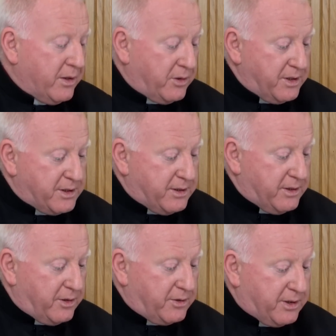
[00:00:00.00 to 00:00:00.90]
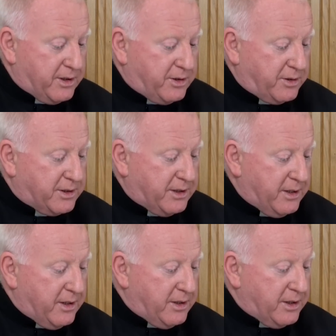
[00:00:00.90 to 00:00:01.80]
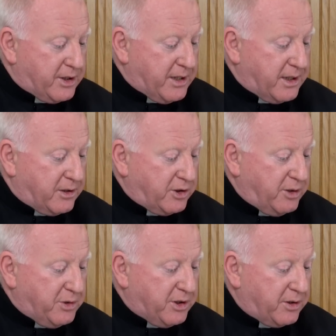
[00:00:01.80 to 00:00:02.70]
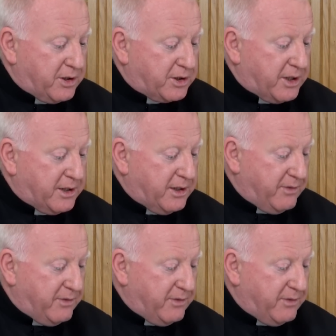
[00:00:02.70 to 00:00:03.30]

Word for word: To jest rok 1683,